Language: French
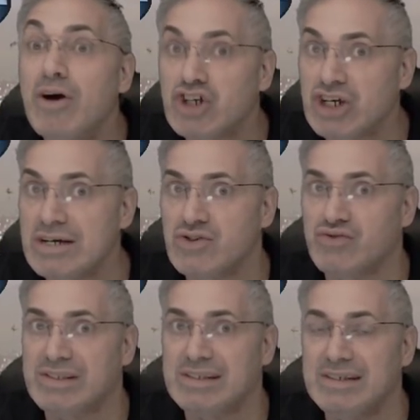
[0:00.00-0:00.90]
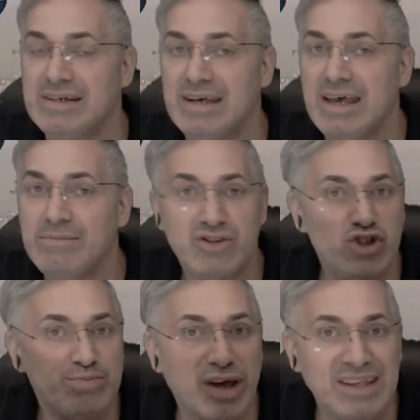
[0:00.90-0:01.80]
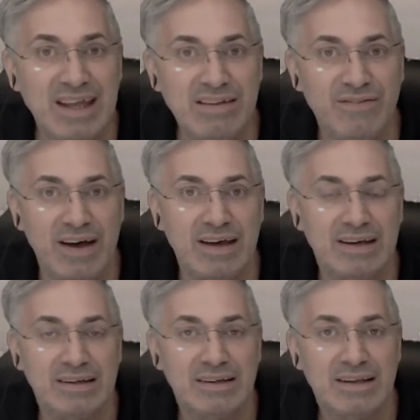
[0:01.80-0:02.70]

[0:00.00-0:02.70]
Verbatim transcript: change aussi. Puis ça, tu peux rien y faire.